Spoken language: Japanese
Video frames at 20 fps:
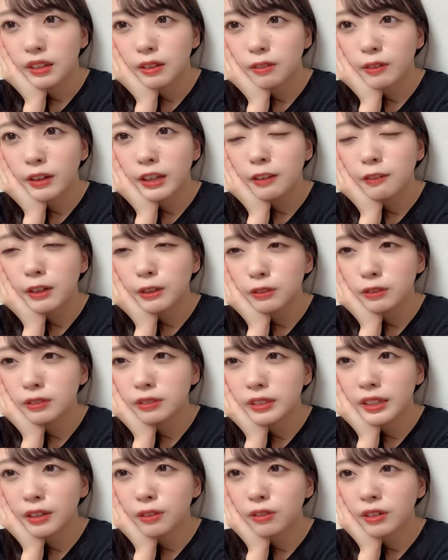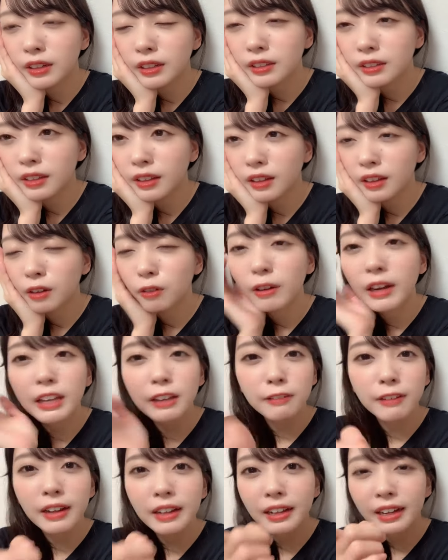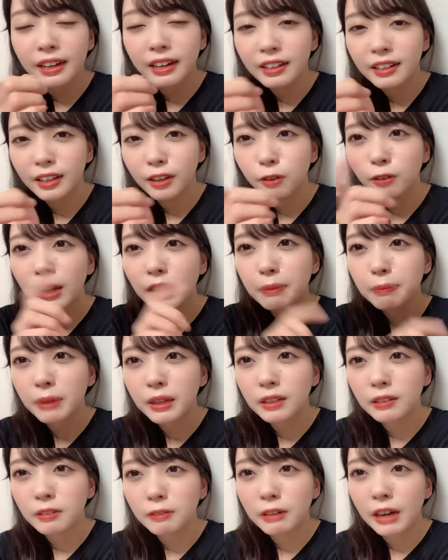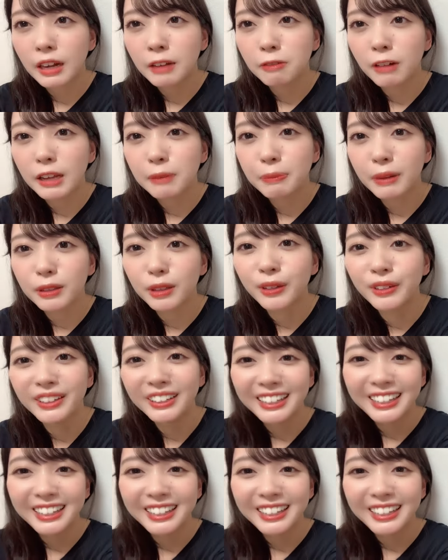ワイは運が良かったんかワイはあれだよワイパあワイパッド